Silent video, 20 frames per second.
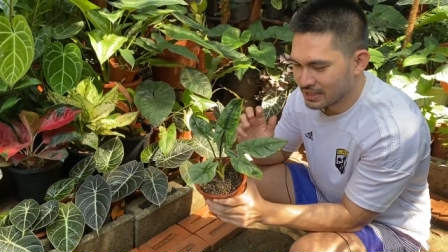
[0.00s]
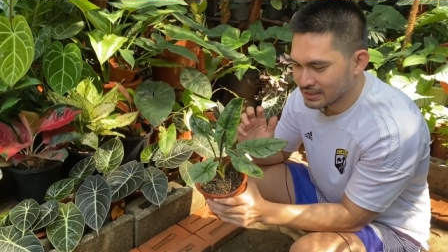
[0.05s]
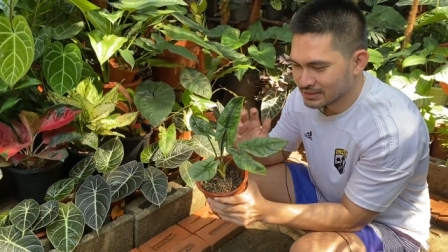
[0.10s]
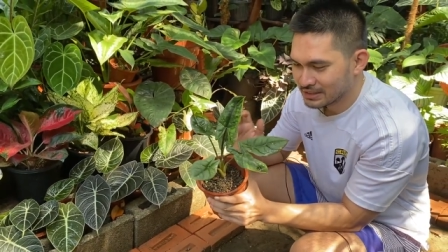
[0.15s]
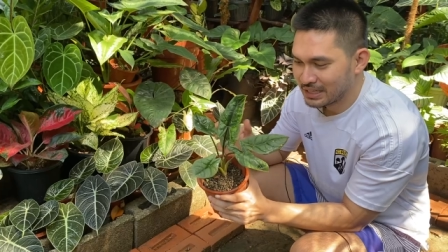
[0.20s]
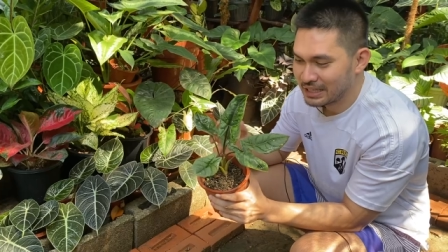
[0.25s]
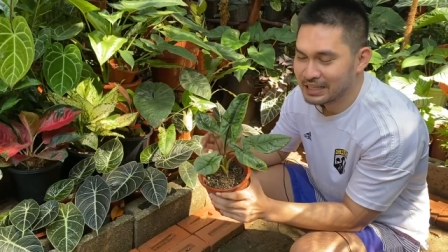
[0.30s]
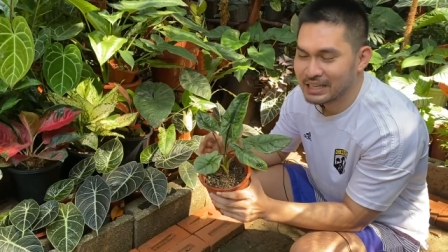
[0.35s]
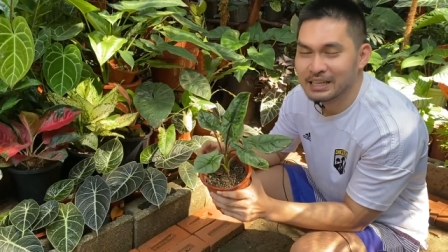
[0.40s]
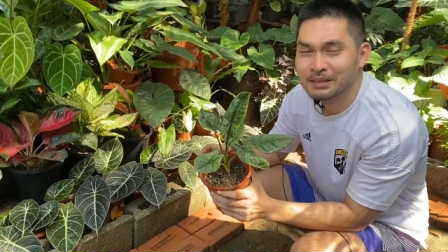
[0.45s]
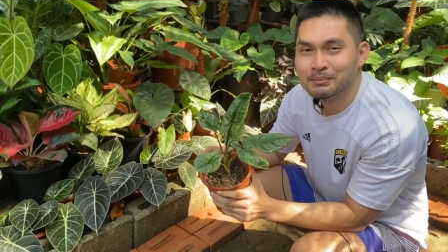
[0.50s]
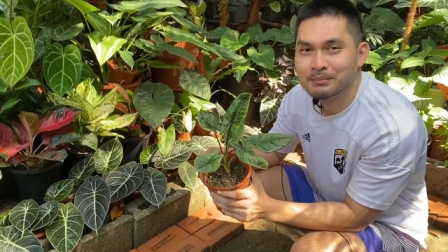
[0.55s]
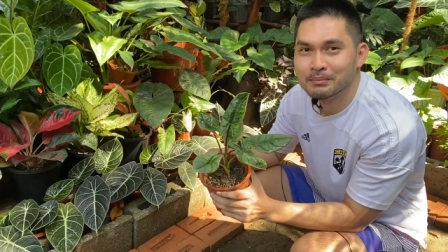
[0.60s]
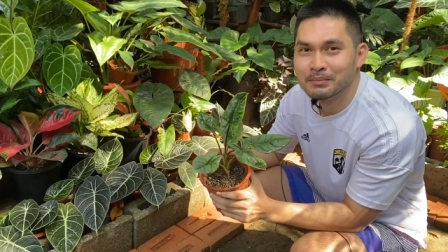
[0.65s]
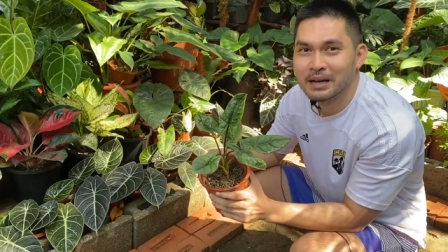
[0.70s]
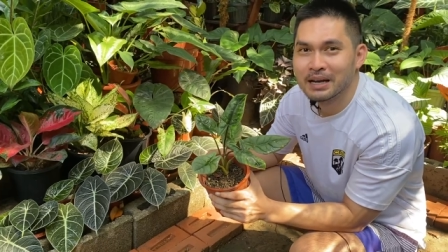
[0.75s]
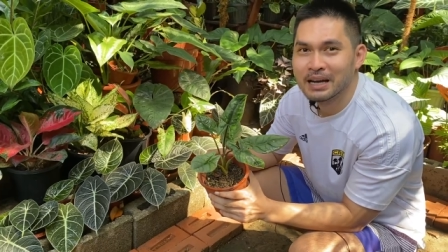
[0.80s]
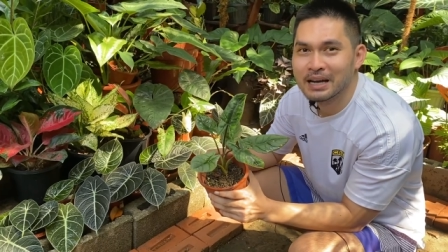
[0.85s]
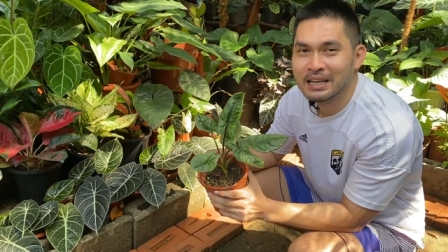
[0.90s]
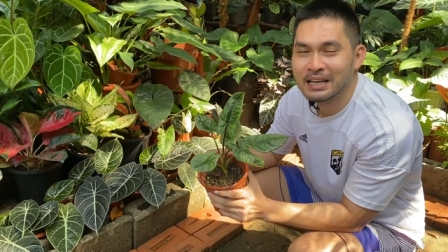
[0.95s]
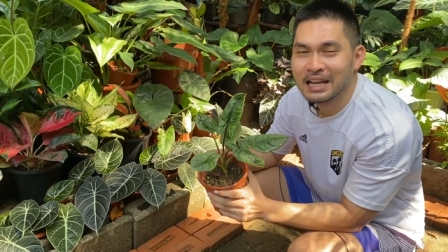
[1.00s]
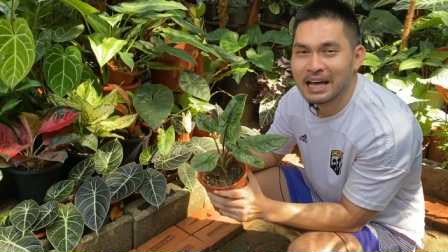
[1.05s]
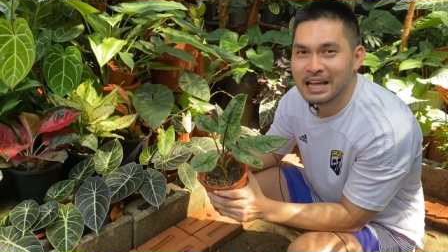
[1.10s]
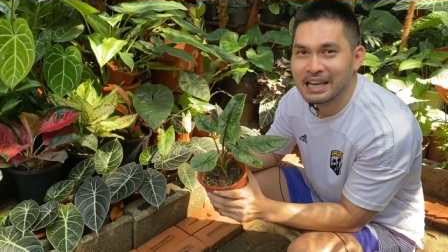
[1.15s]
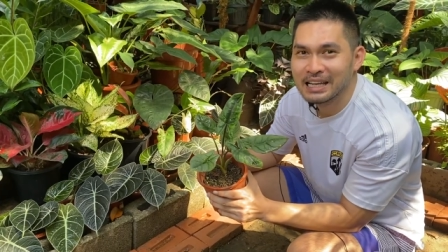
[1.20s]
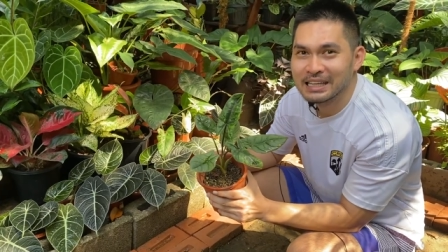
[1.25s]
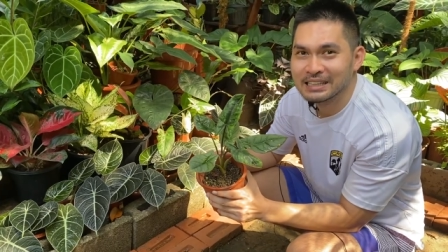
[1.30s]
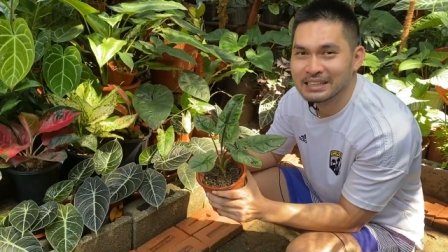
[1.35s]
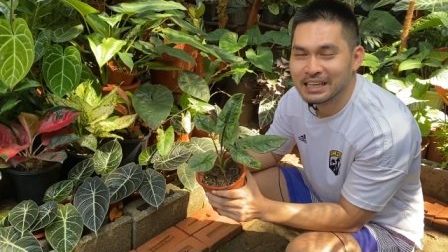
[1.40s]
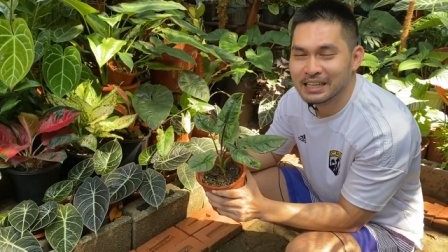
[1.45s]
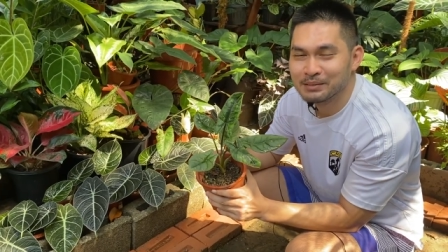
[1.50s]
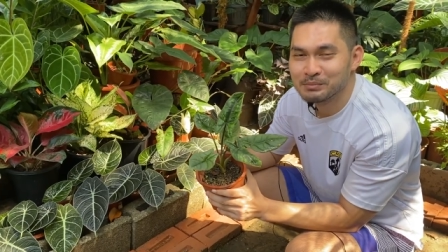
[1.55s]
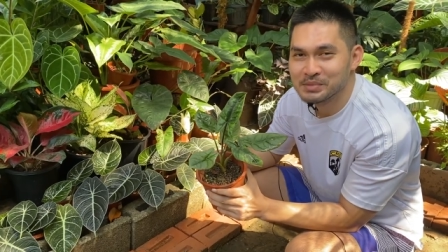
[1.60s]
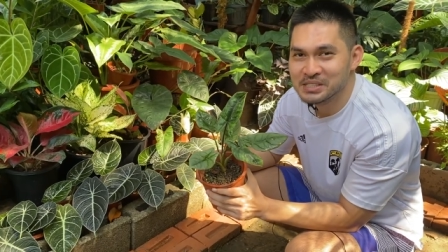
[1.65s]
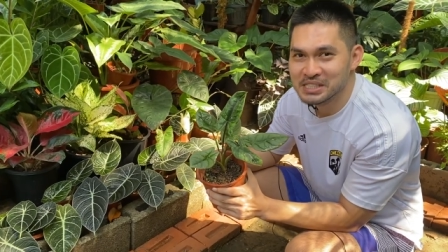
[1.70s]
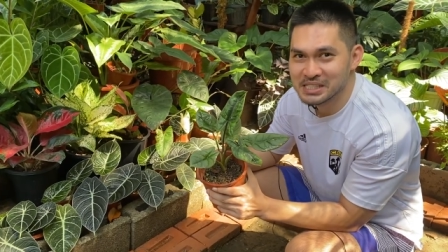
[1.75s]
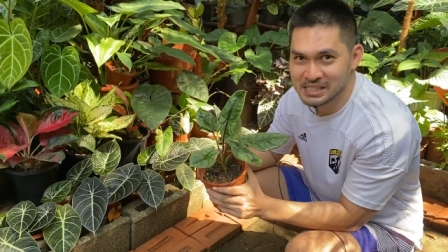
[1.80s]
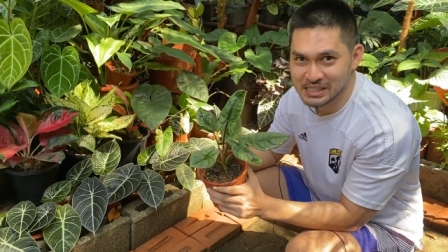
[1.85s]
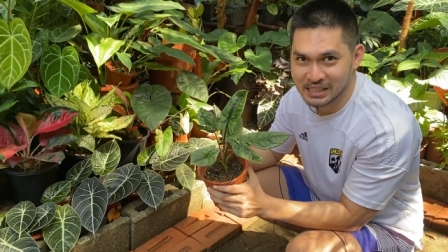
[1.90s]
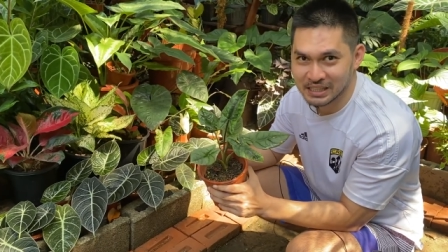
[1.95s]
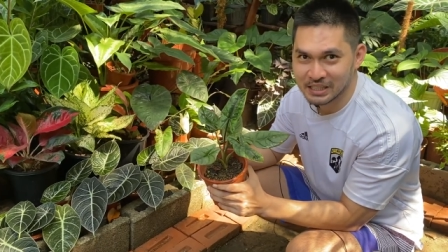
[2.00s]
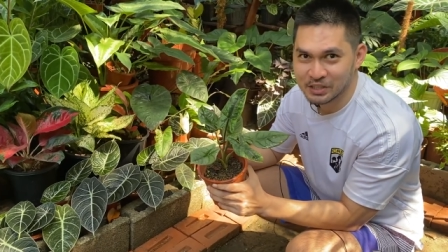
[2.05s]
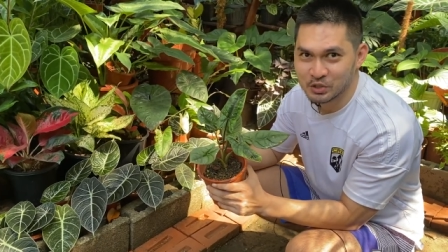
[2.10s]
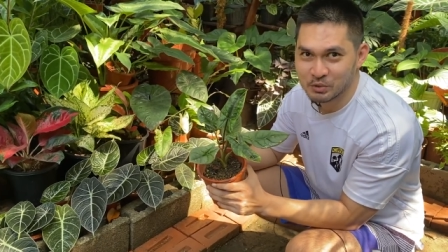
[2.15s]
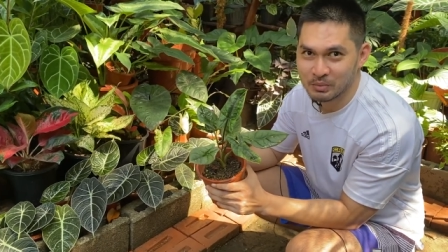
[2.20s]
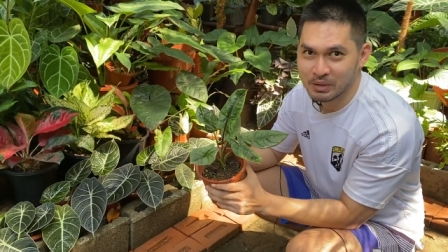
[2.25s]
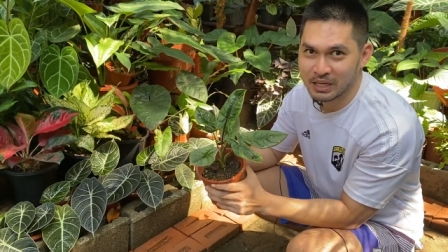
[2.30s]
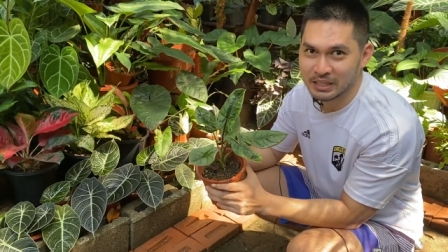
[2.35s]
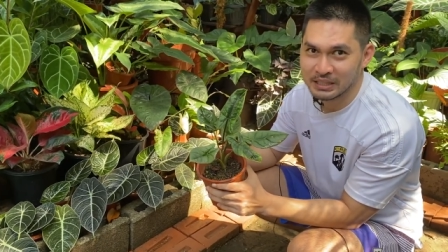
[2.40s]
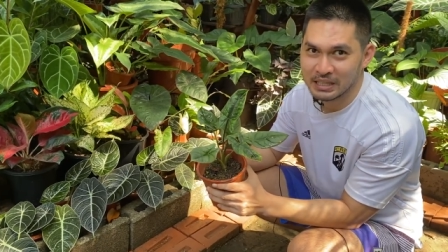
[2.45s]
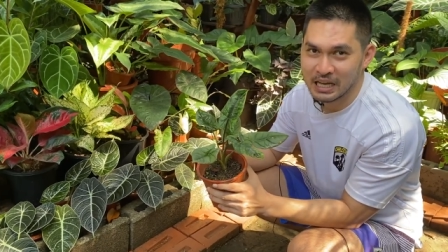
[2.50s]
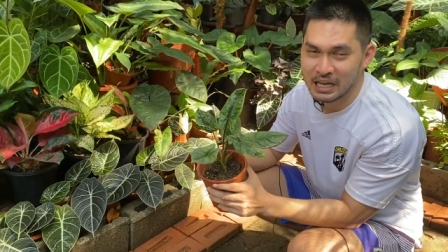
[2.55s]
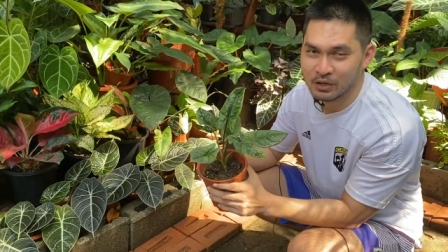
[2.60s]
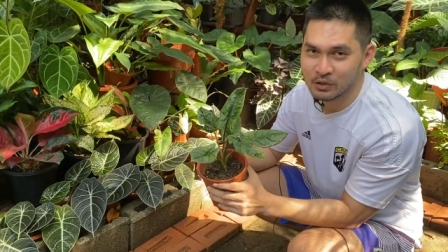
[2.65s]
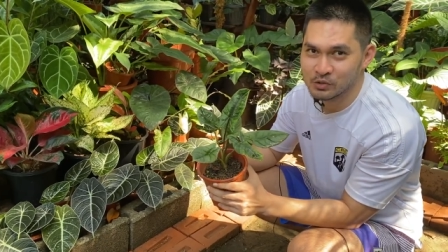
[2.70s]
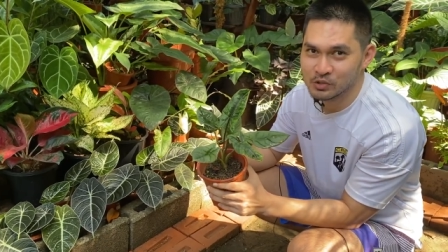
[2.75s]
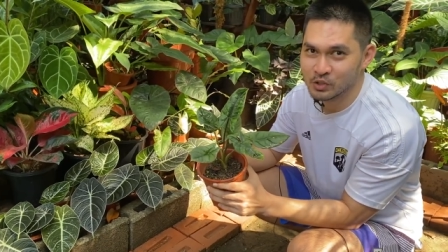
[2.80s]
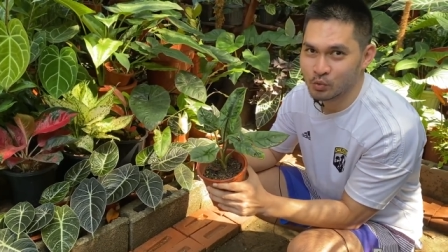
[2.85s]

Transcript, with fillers: talagang malalanta at masisira yung mga dahon.